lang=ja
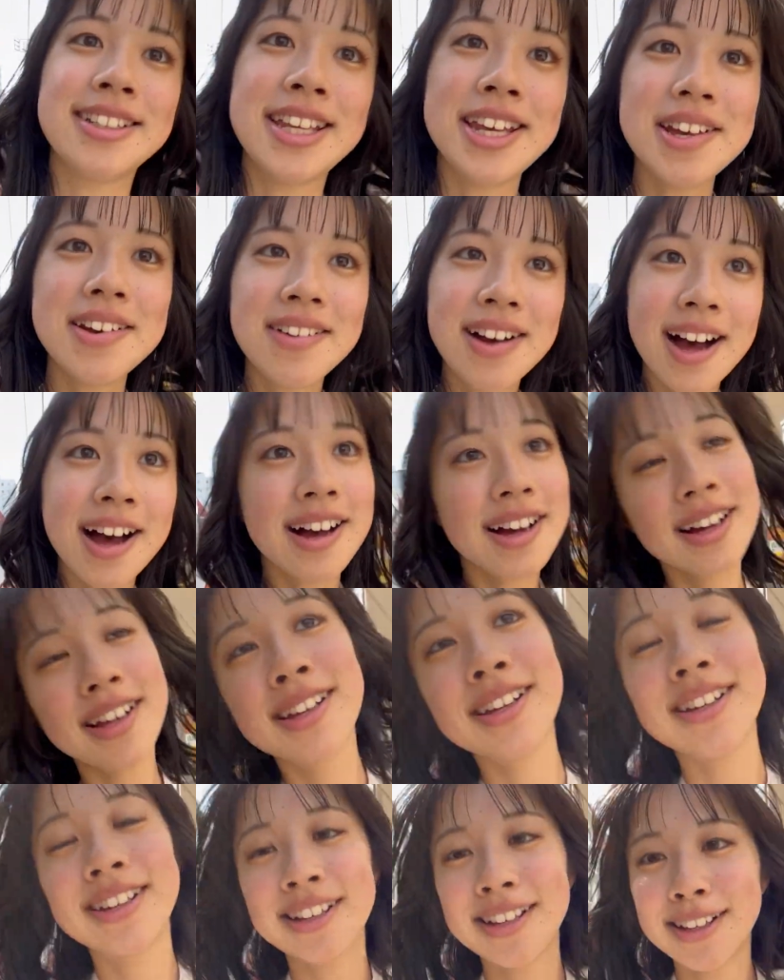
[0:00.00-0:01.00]
次は
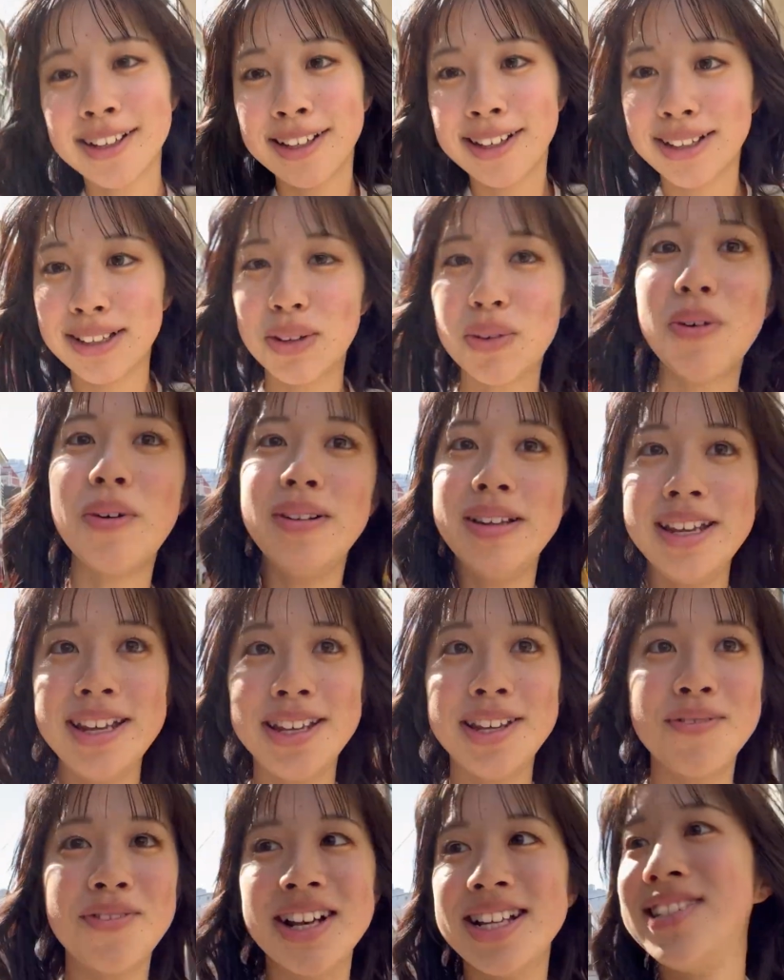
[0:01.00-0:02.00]
どこ
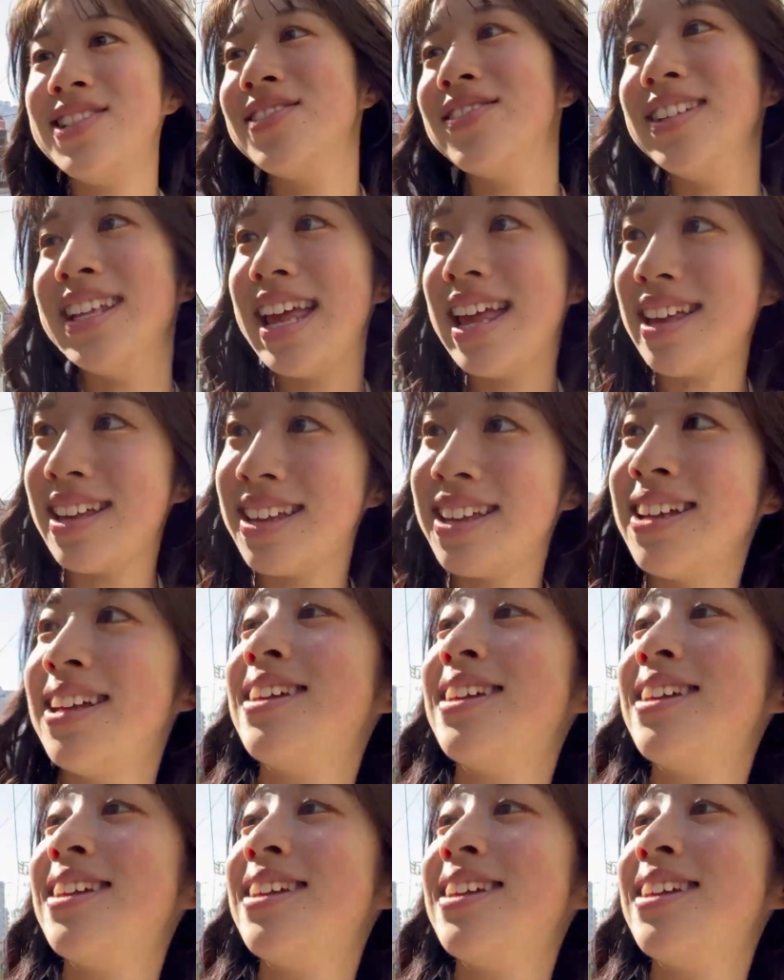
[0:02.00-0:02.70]
に行きましょうね